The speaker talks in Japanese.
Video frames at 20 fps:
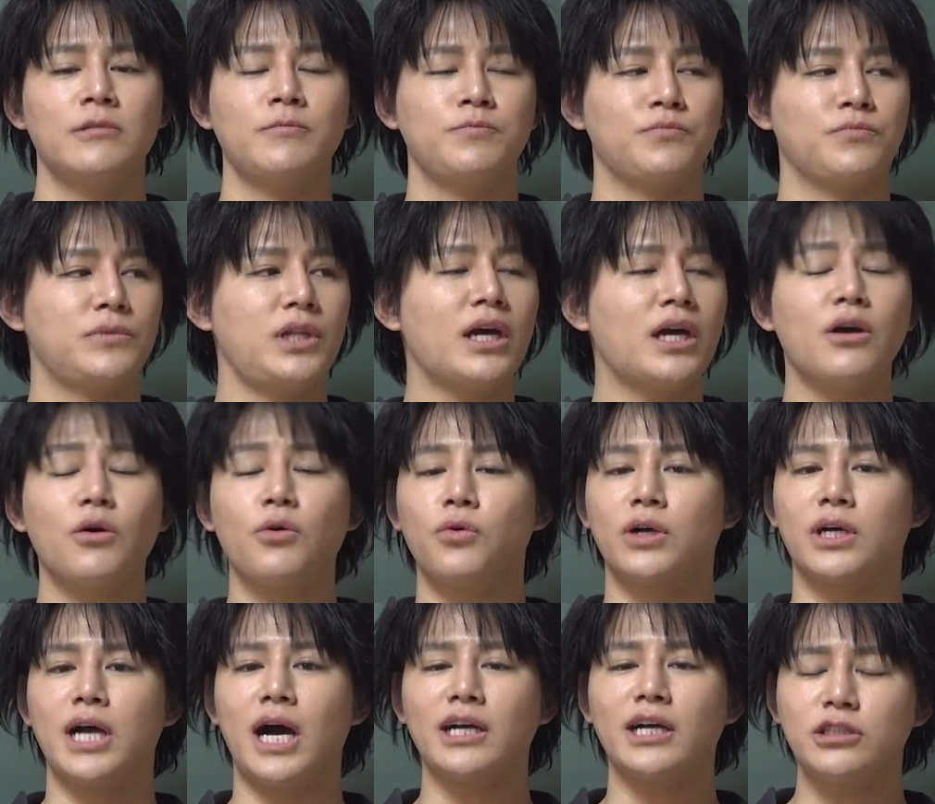うん、なんかこ
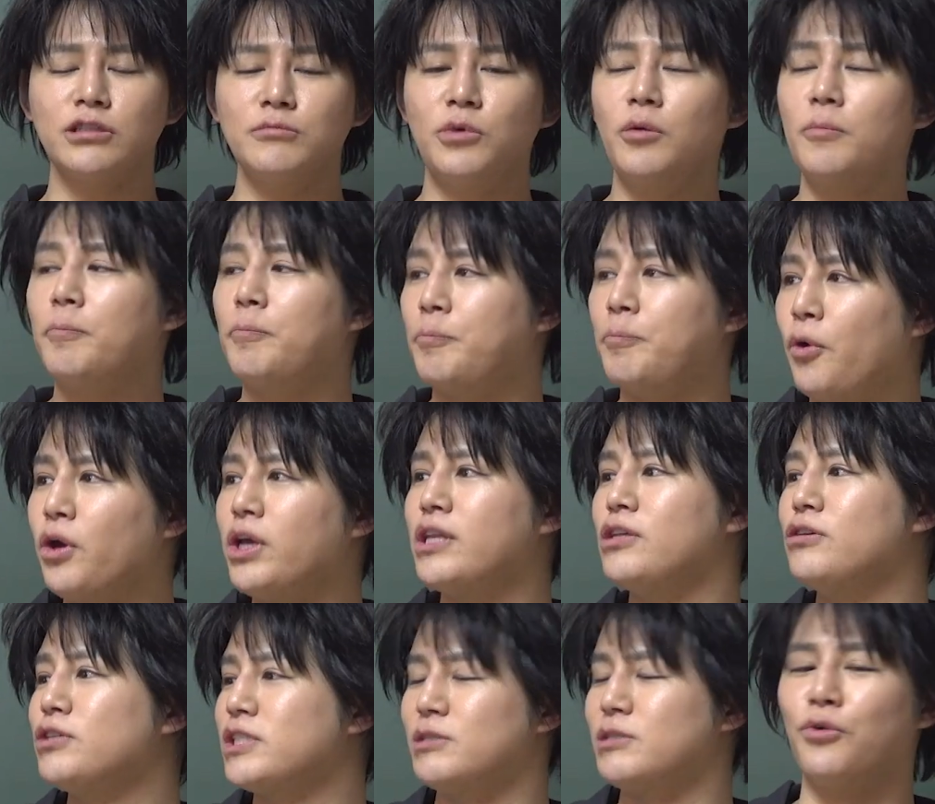う学問っぽい
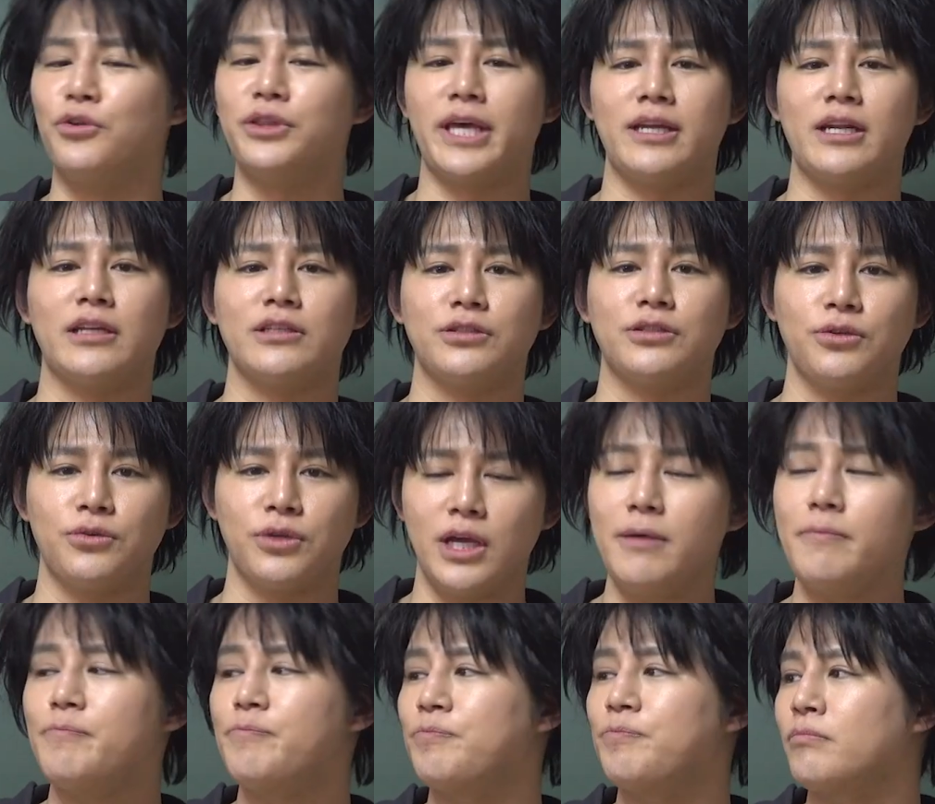入試問題なんですよ
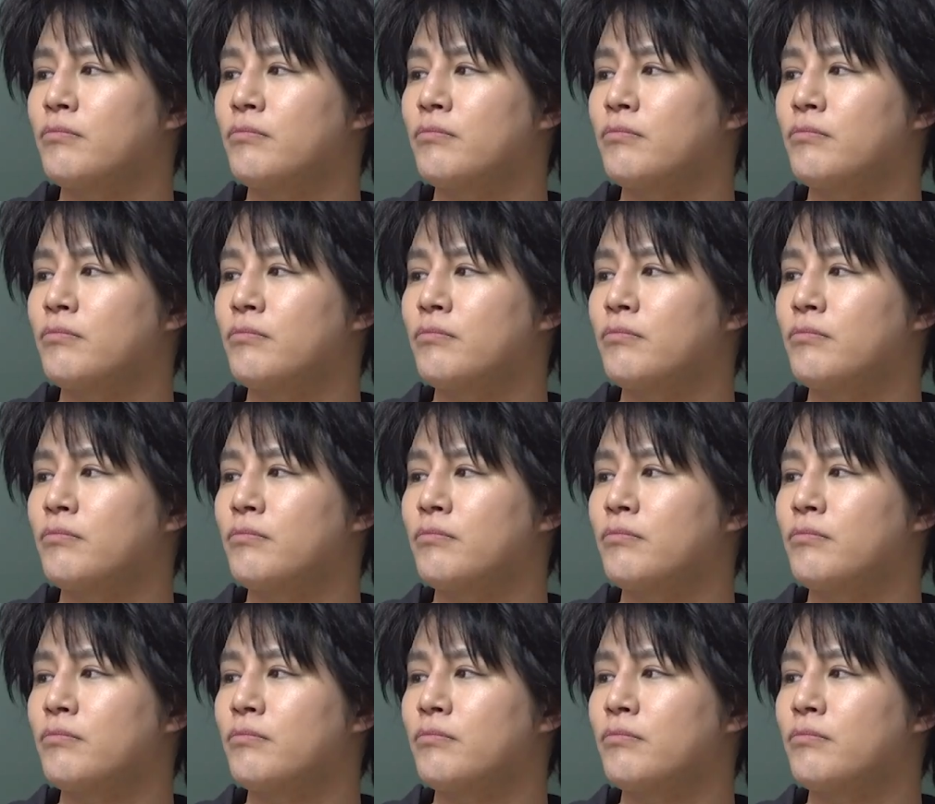ね。